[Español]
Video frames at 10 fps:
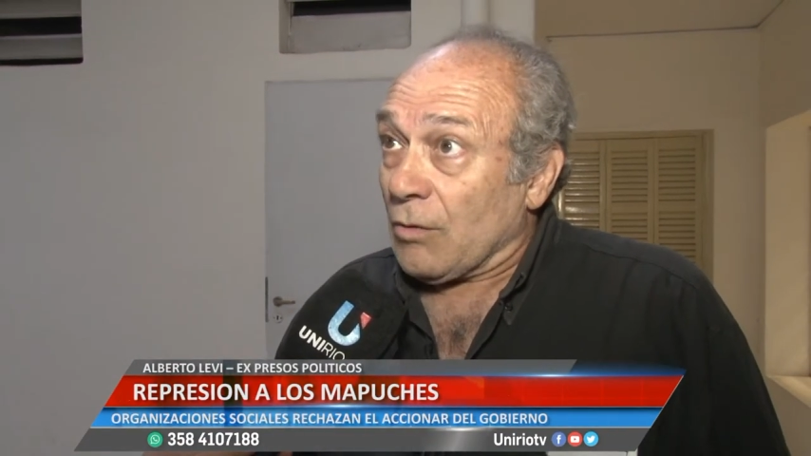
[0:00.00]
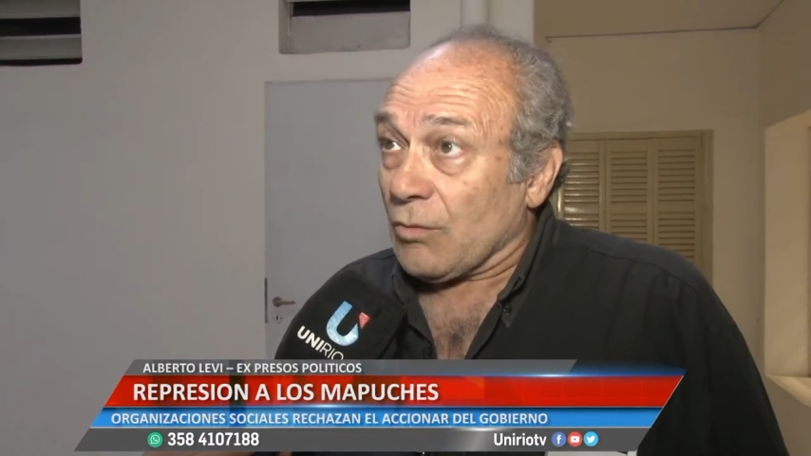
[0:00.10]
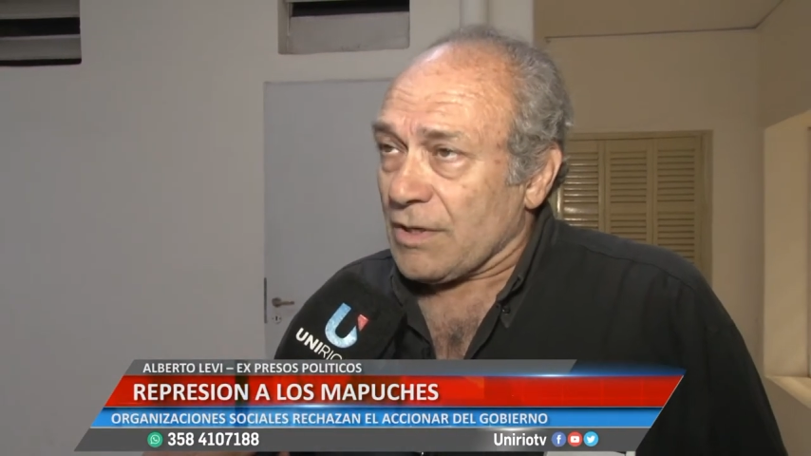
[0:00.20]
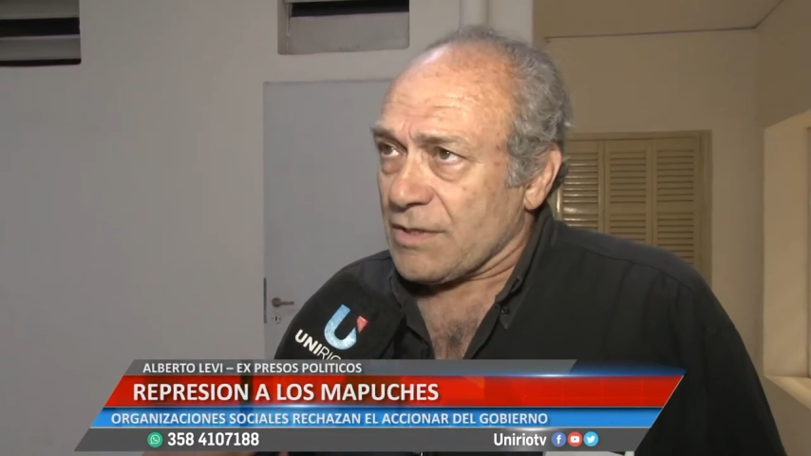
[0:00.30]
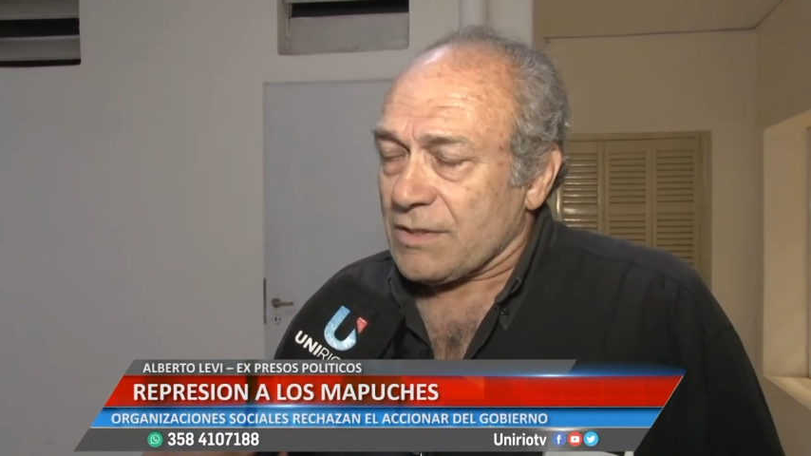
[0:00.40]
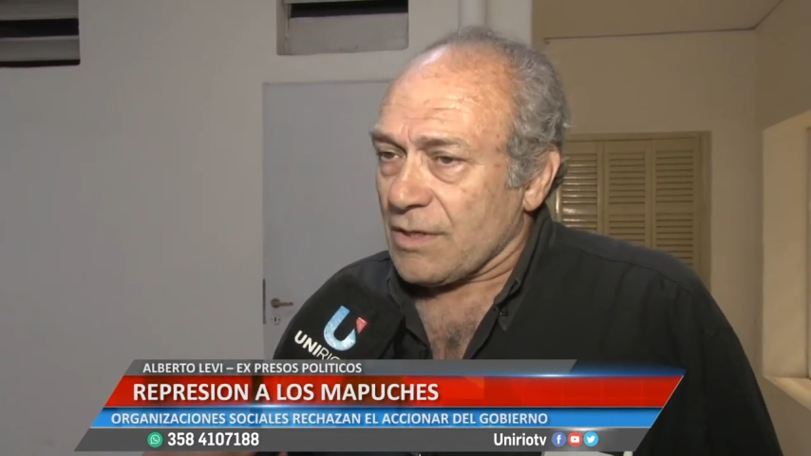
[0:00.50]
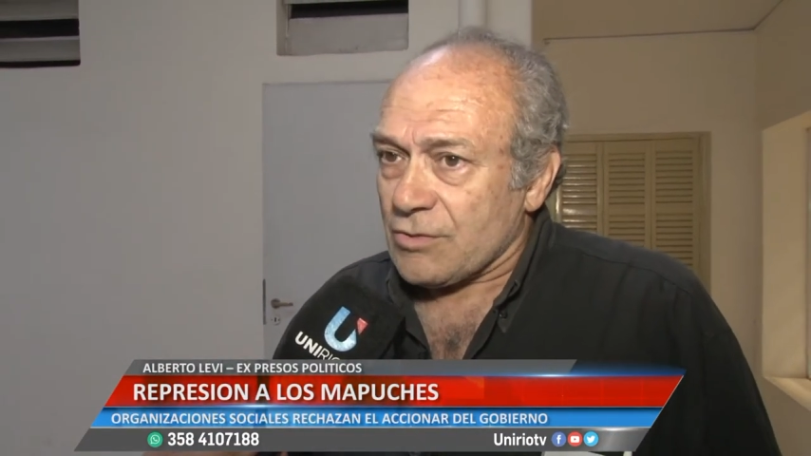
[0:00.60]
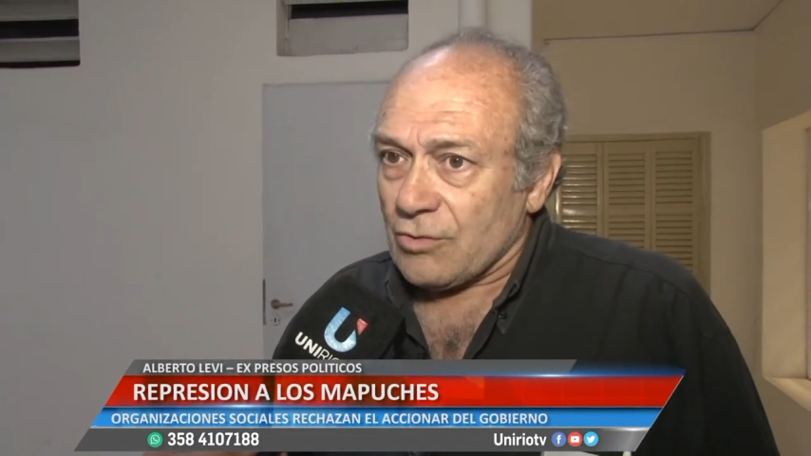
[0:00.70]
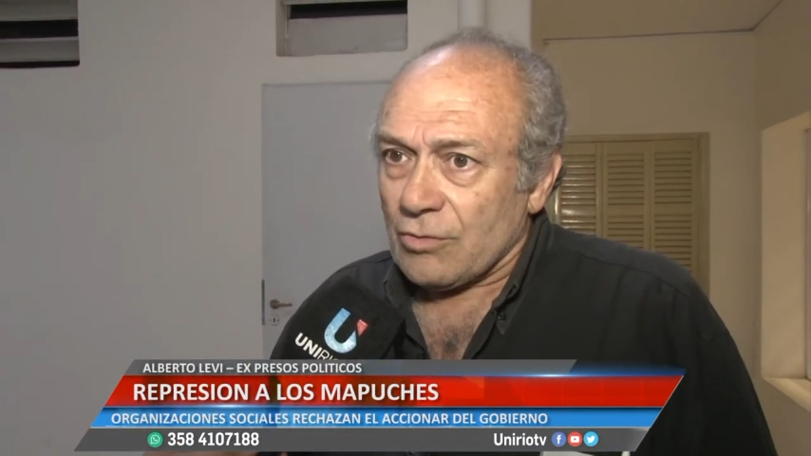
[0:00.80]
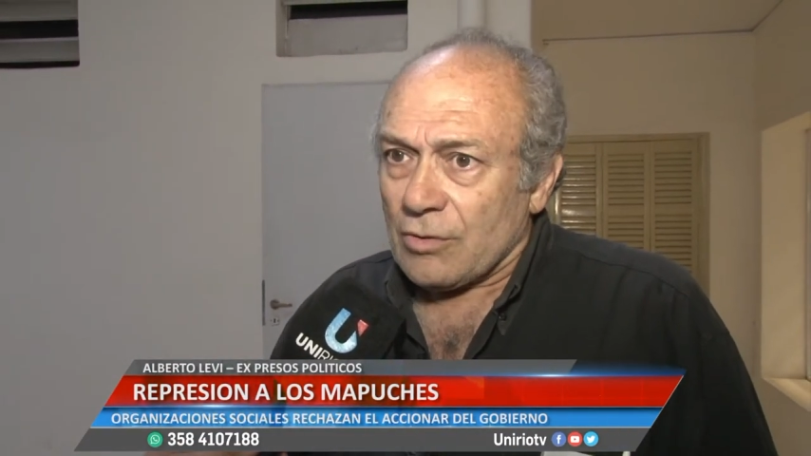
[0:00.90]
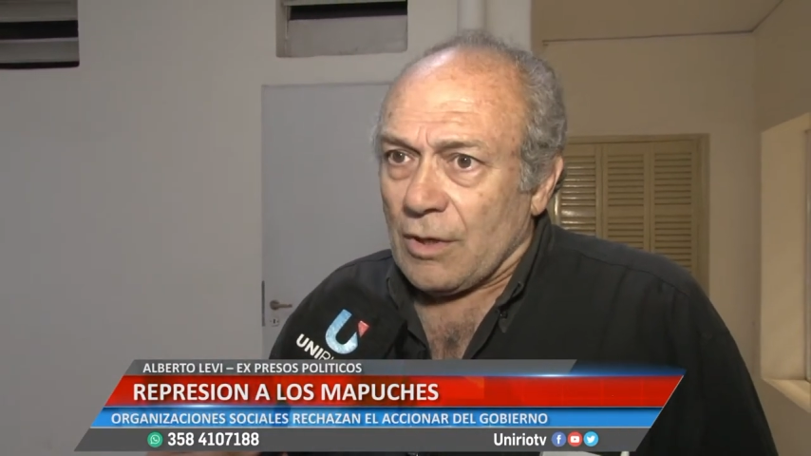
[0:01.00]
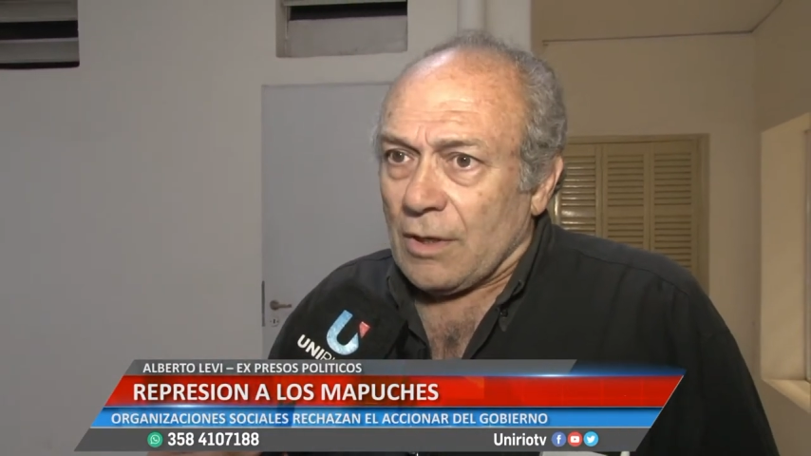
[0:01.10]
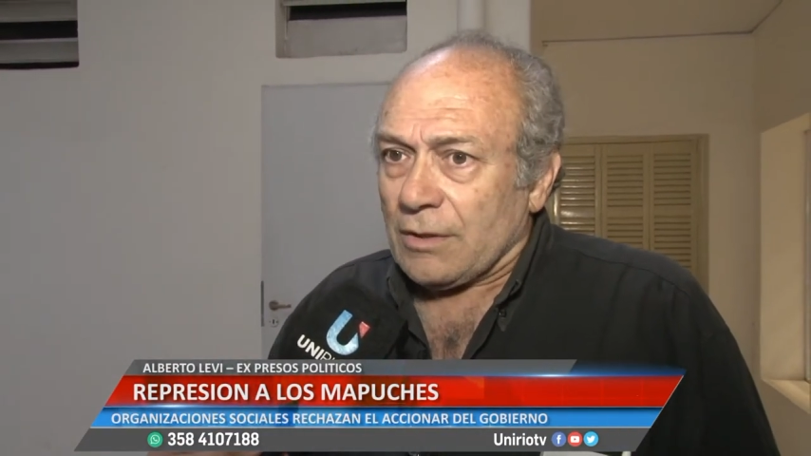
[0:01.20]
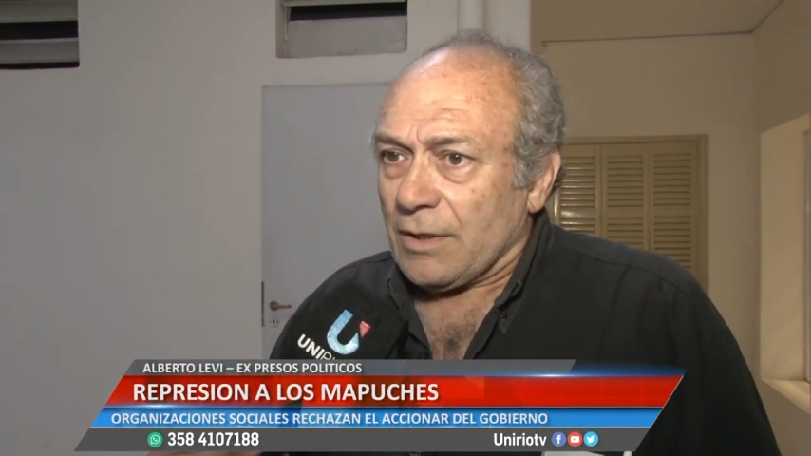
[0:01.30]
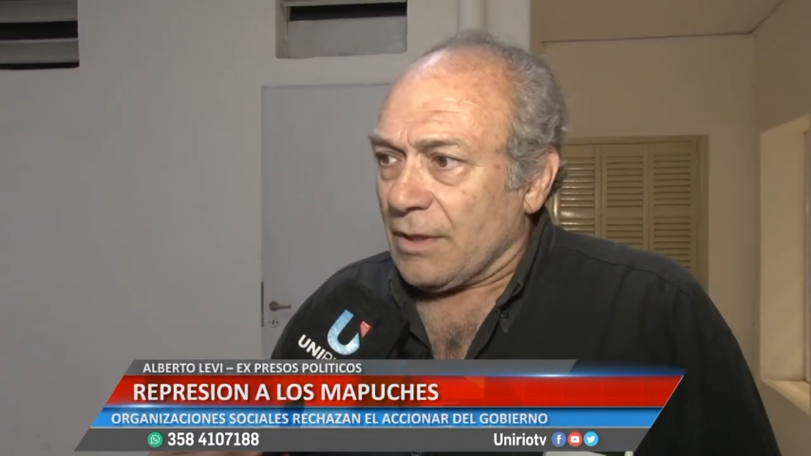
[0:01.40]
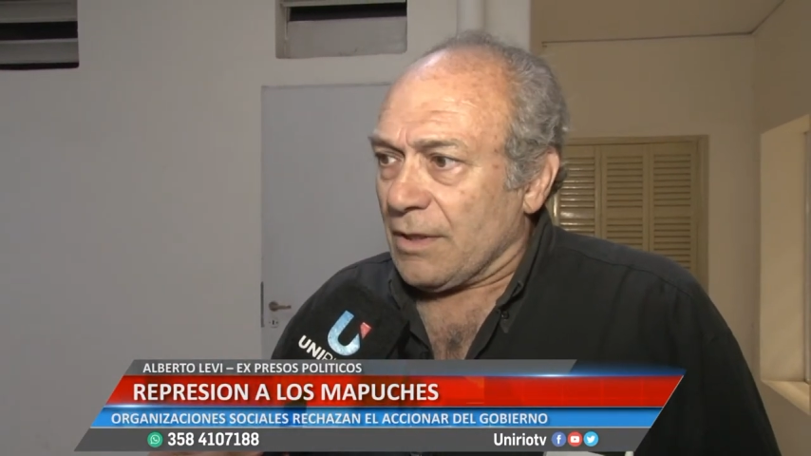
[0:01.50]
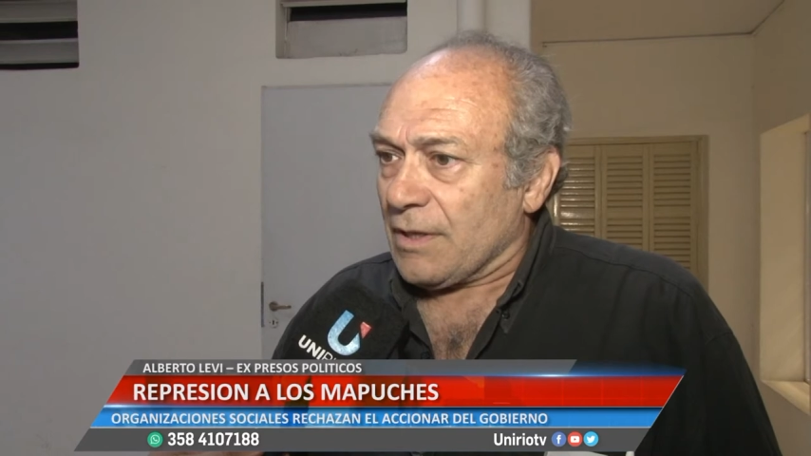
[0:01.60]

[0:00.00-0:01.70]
una sensación de